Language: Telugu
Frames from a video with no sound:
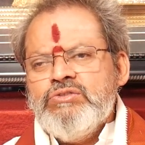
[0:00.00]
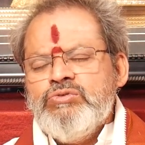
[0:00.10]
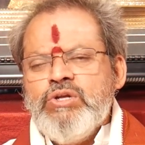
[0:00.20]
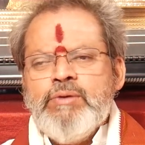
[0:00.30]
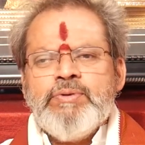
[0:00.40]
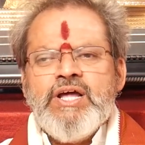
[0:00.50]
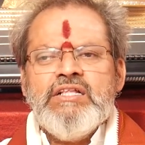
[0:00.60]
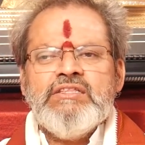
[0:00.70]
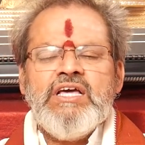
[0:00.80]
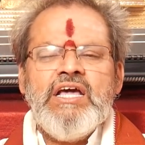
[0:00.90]
దూర
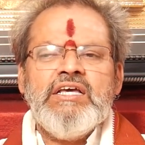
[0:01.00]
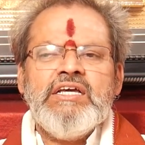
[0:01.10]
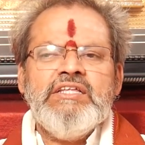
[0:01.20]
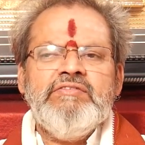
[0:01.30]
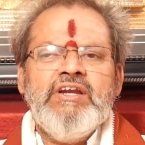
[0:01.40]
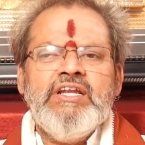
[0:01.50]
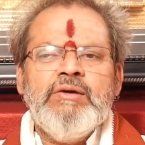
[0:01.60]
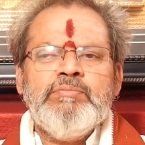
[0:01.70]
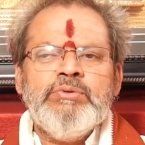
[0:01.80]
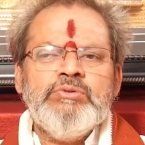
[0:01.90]
ప్రాంతాలకు అది
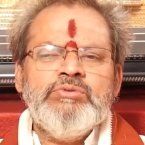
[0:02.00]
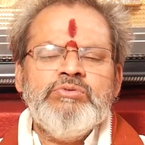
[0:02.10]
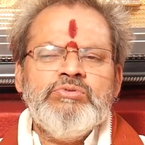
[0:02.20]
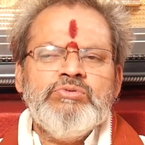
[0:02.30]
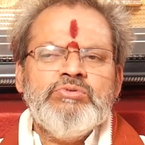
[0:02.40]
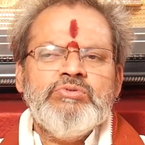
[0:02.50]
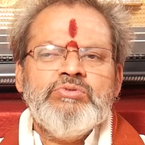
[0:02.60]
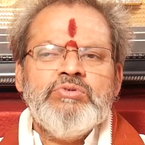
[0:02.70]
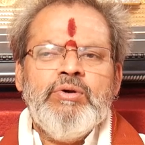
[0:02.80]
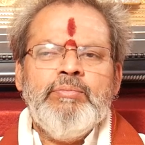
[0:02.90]
వెళ్ళినప్పుడు
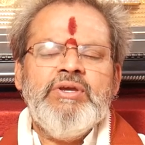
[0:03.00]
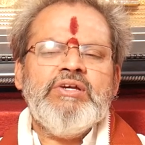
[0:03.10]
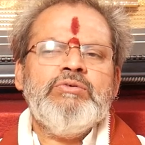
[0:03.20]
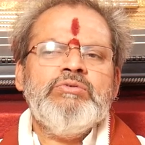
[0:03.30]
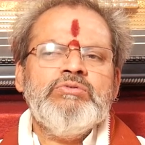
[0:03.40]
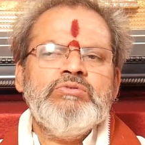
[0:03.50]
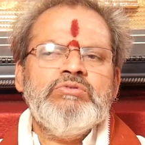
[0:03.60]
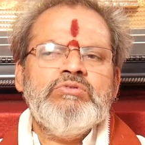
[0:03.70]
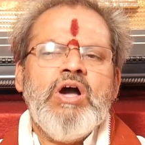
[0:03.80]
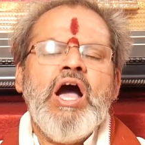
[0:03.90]
మీకు
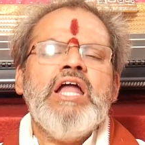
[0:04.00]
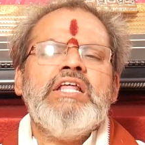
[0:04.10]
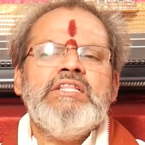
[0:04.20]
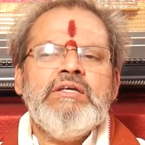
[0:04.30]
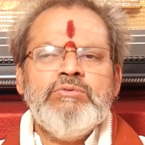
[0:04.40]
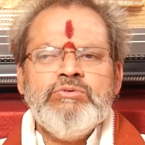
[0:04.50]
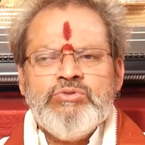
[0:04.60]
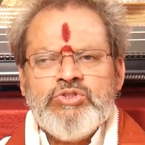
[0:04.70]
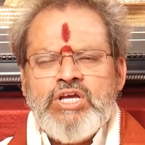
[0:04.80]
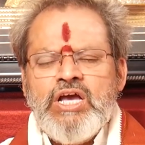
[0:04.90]
ఆనందము
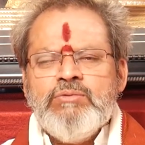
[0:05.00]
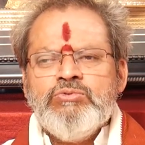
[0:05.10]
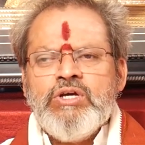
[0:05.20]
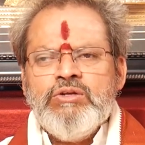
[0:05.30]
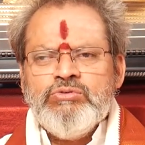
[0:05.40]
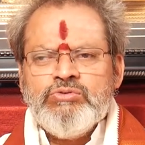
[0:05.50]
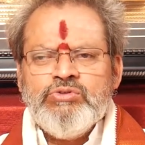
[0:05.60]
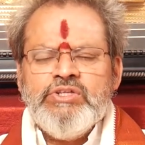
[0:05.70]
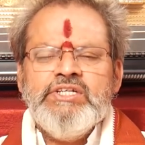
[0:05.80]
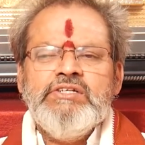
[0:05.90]
ఉత్సాహము
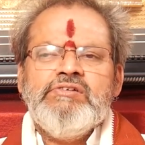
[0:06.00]
కలుగుతుంది